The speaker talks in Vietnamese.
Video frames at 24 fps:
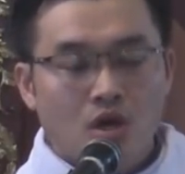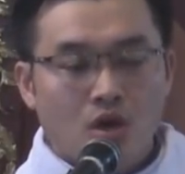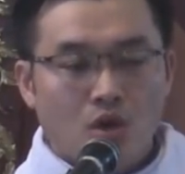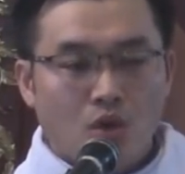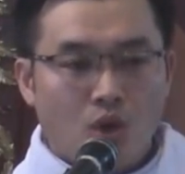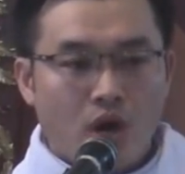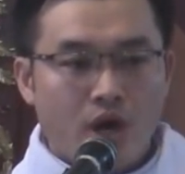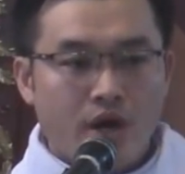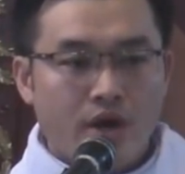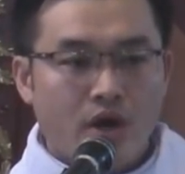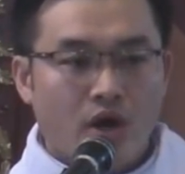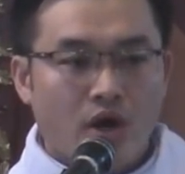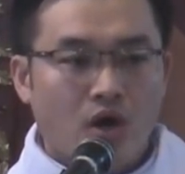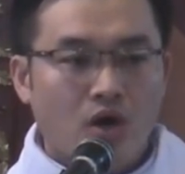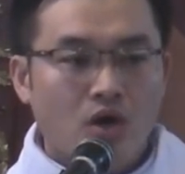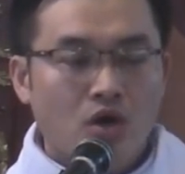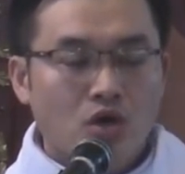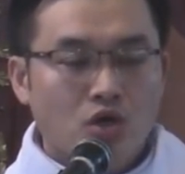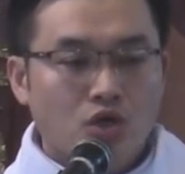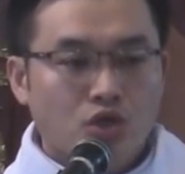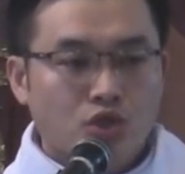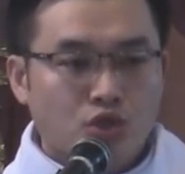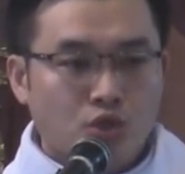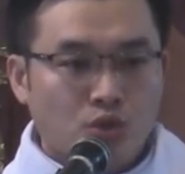Qua đó
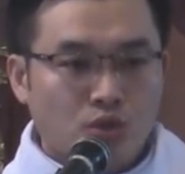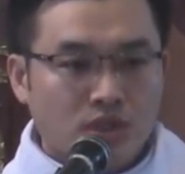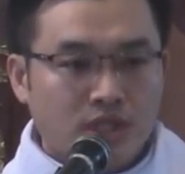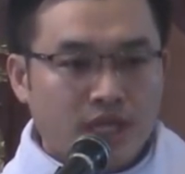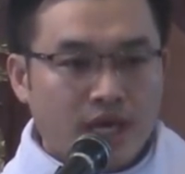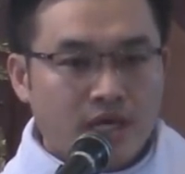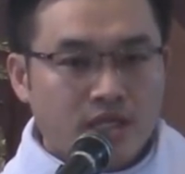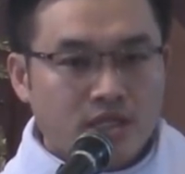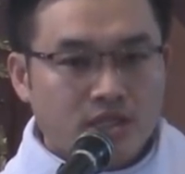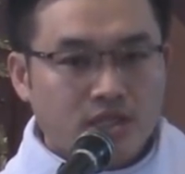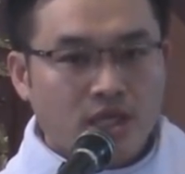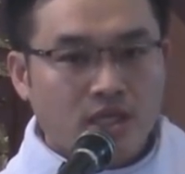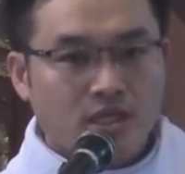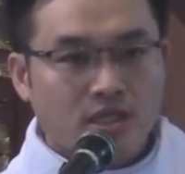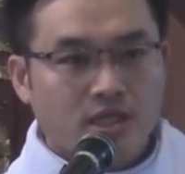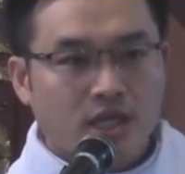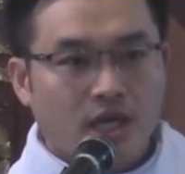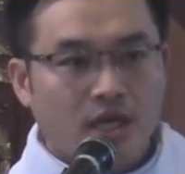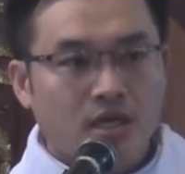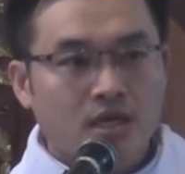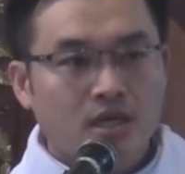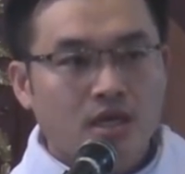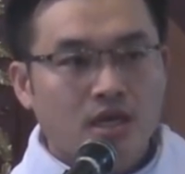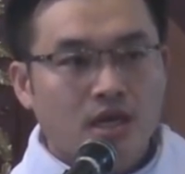chúng ta chắc
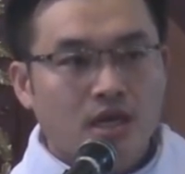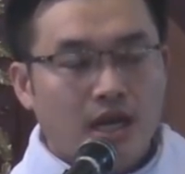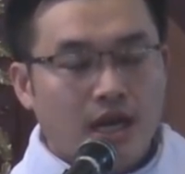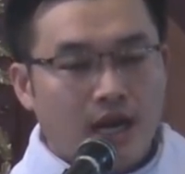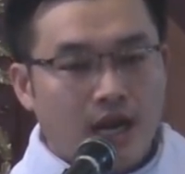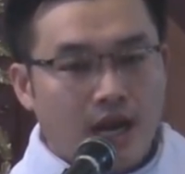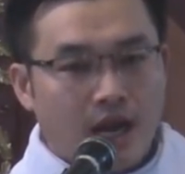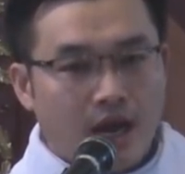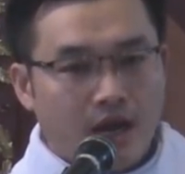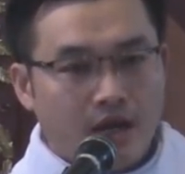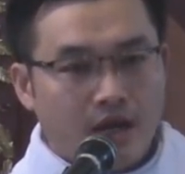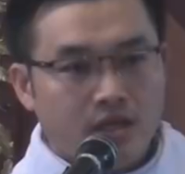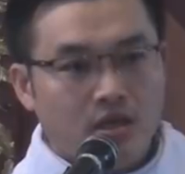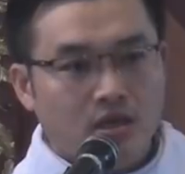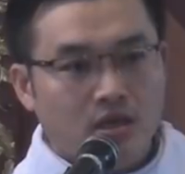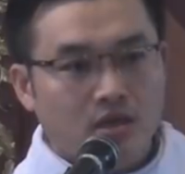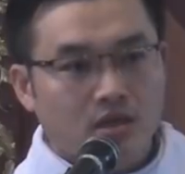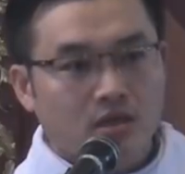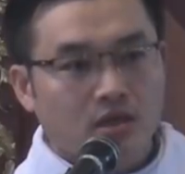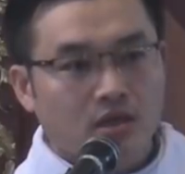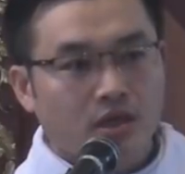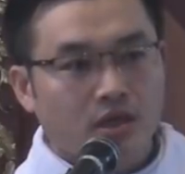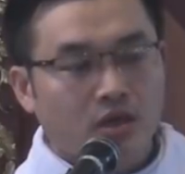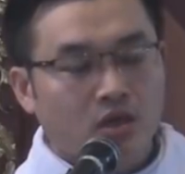chắn là những
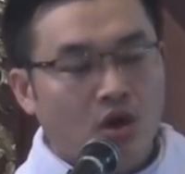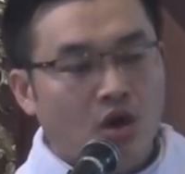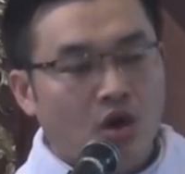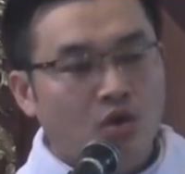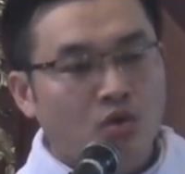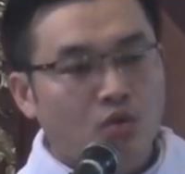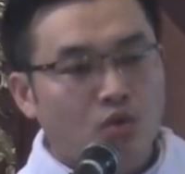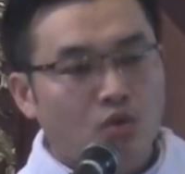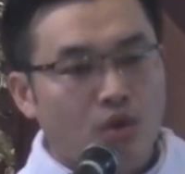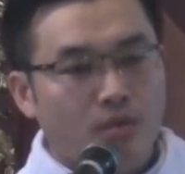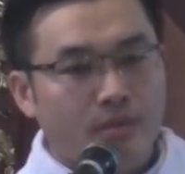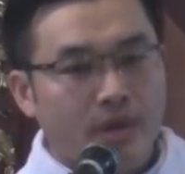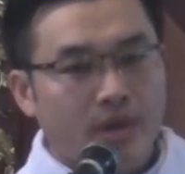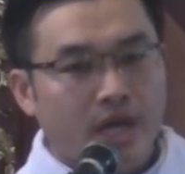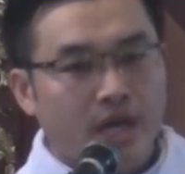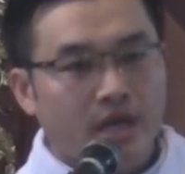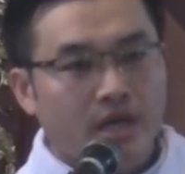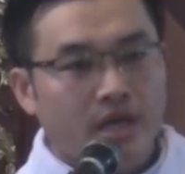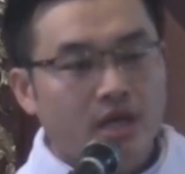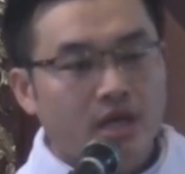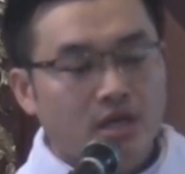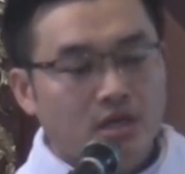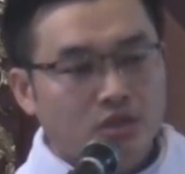người con của mẹ,